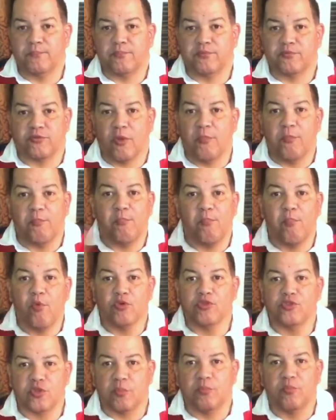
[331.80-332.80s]
son
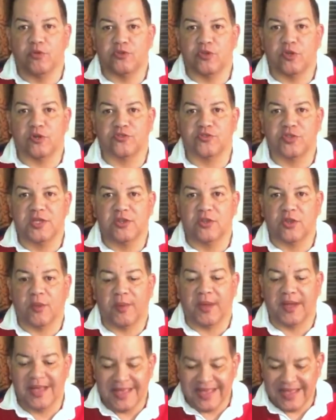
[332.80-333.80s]
muchos, muchos los
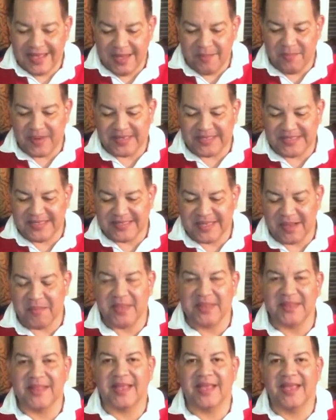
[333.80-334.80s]
síntomas y
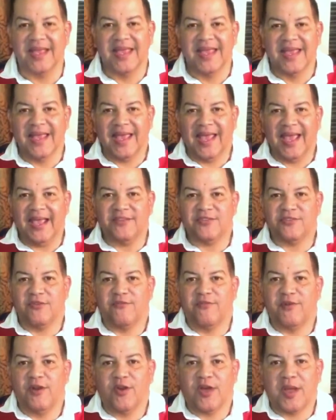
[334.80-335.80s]
precisamente eso
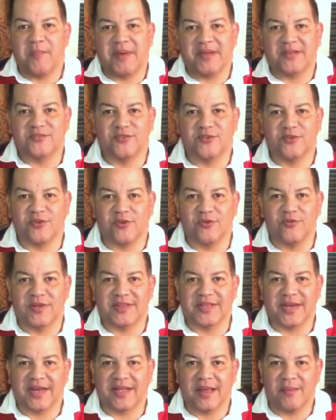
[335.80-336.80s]
fue lo que pasó con
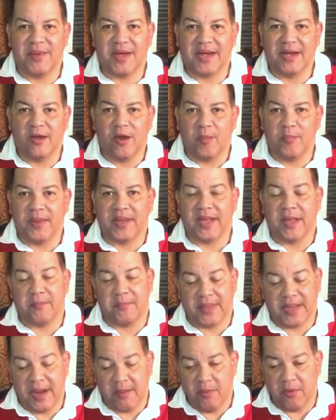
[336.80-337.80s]
nuestra Damari López, que
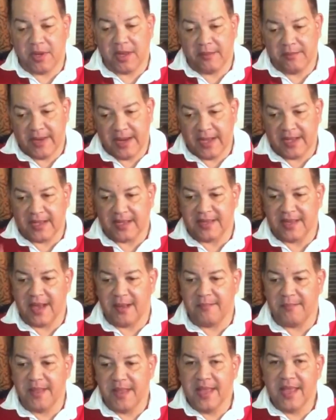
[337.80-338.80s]
esperamos que, ¿verdad? que
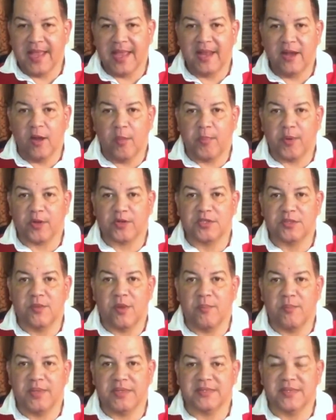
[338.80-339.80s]
ya en los
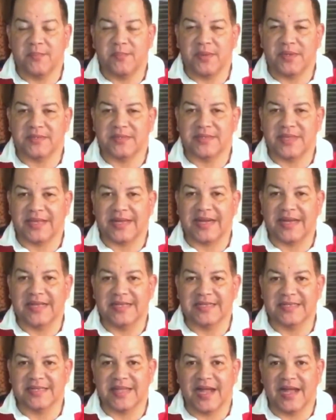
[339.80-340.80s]
próximos meses pues, se
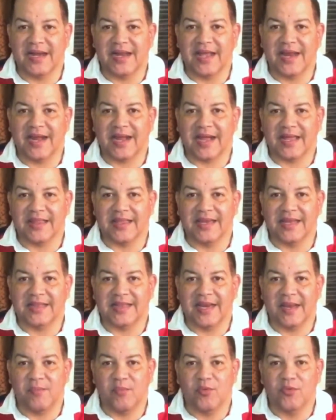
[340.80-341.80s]
reinstale a la cadena
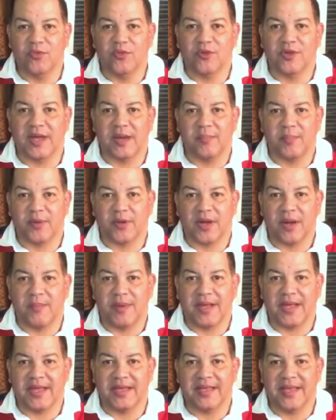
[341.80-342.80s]
Telemundo en el
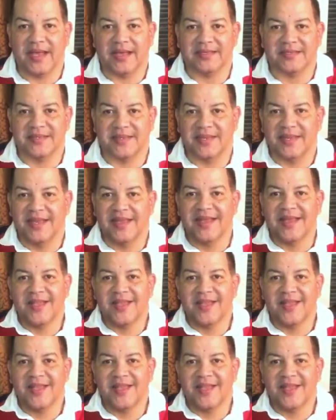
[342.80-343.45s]
programa que ella hace